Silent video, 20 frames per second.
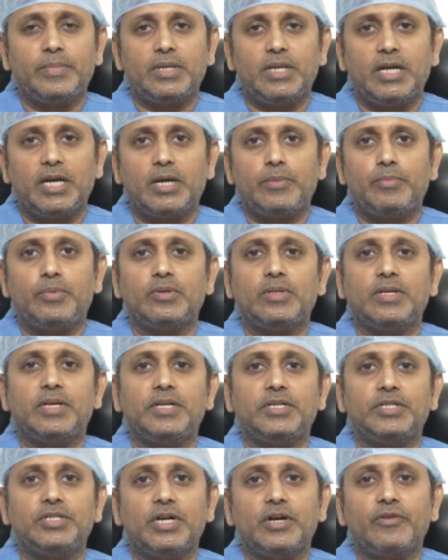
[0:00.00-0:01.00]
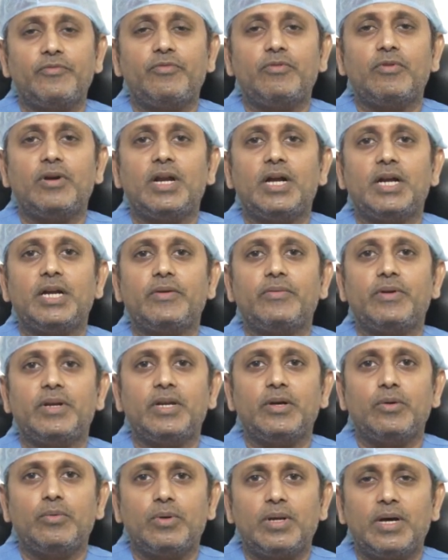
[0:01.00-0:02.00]
లేకపోతే ఈ జంక్ ఫుడ్
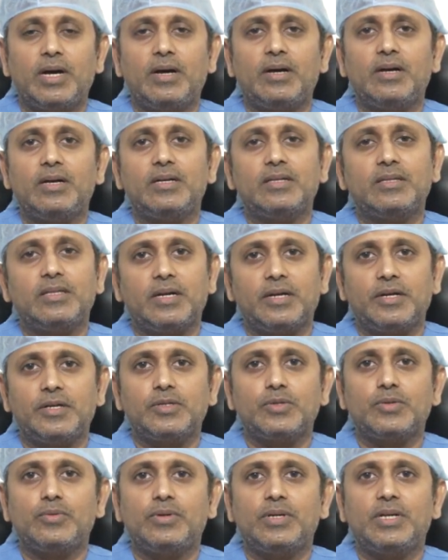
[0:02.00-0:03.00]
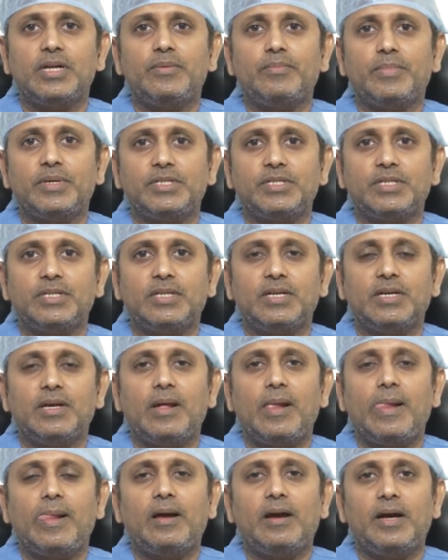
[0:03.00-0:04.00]
లాంటివన్నీ కూడా తగ్గించుకుంటే మంచిది
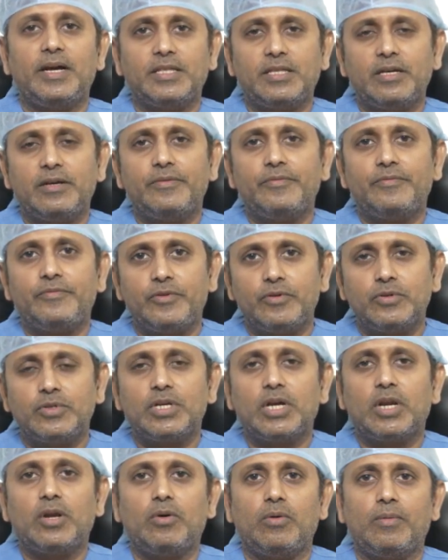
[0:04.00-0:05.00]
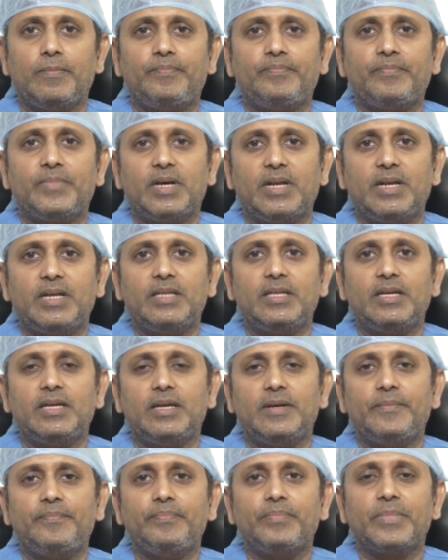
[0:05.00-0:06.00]
అయితే ఫ్యూచర్లో అనేది
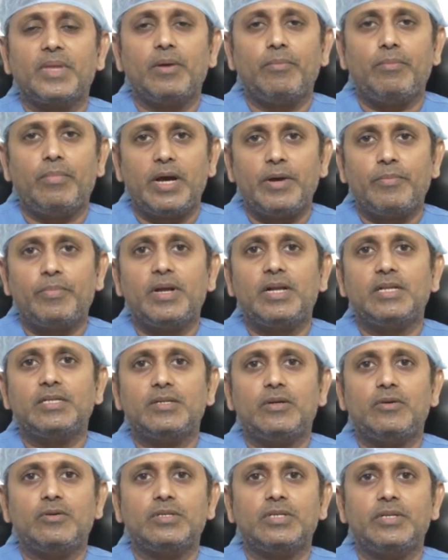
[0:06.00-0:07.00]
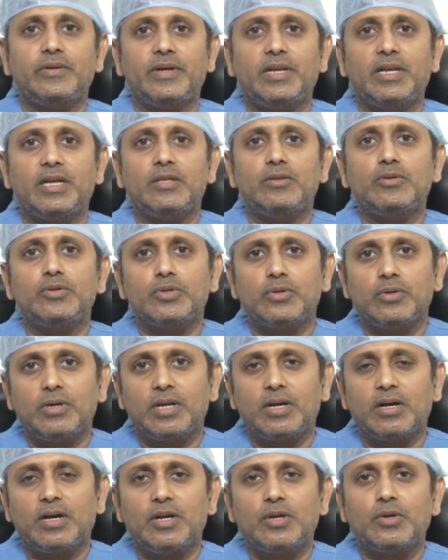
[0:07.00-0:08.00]
భయపడాల్సిన అవసరం ఏం లేదు
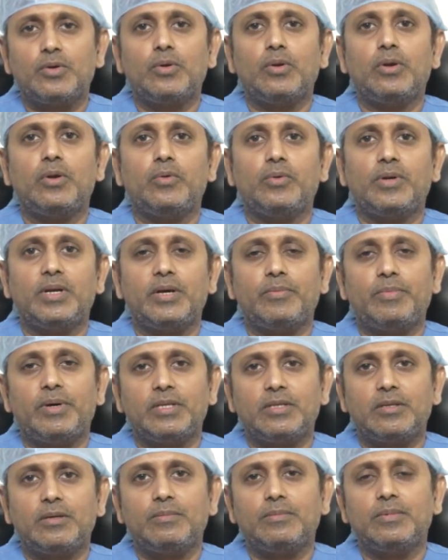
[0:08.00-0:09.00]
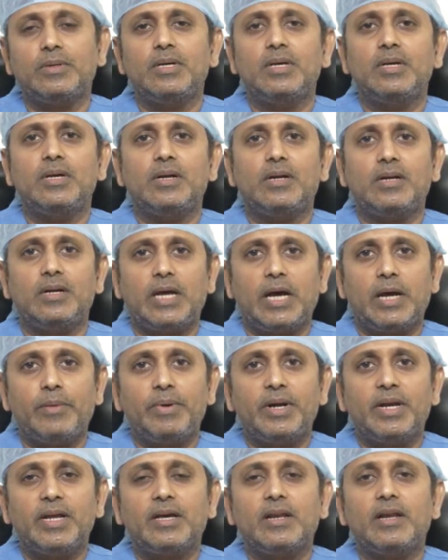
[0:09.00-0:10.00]
షుగర్ కంట్రోల్లో ఉంటే మాత్రం
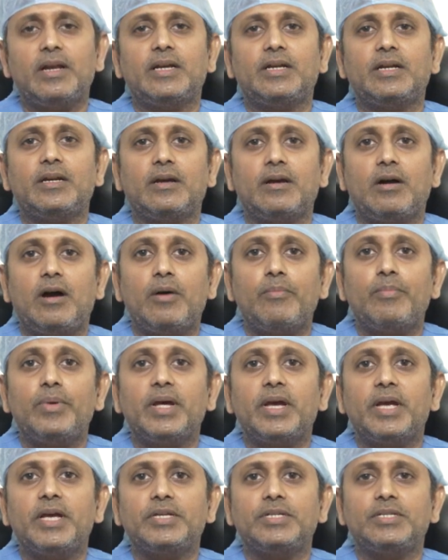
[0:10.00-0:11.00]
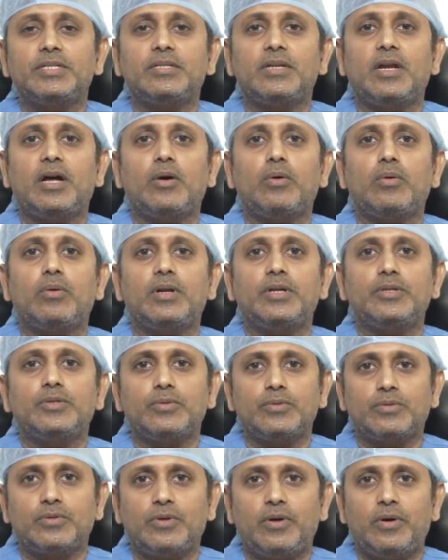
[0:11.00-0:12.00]
డయాబెటిక్ రిలేటెడ్ కాంప్లికేషన్స్ రాకుండా
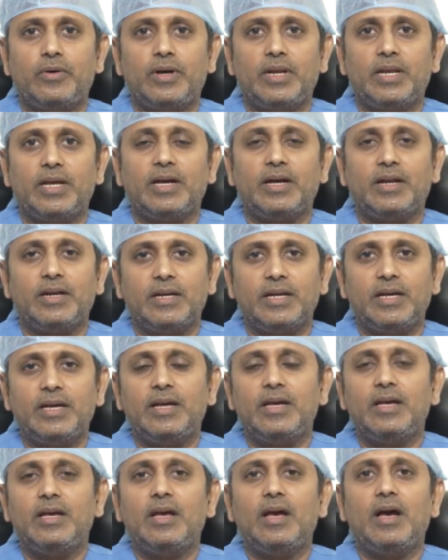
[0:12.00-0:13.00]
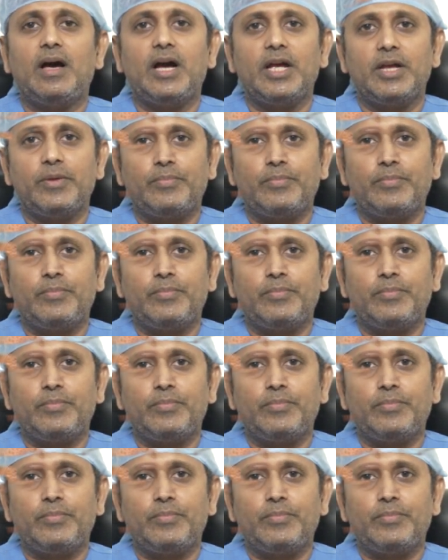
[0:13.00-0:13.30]
చూసుకోవాలి అంటే ఐ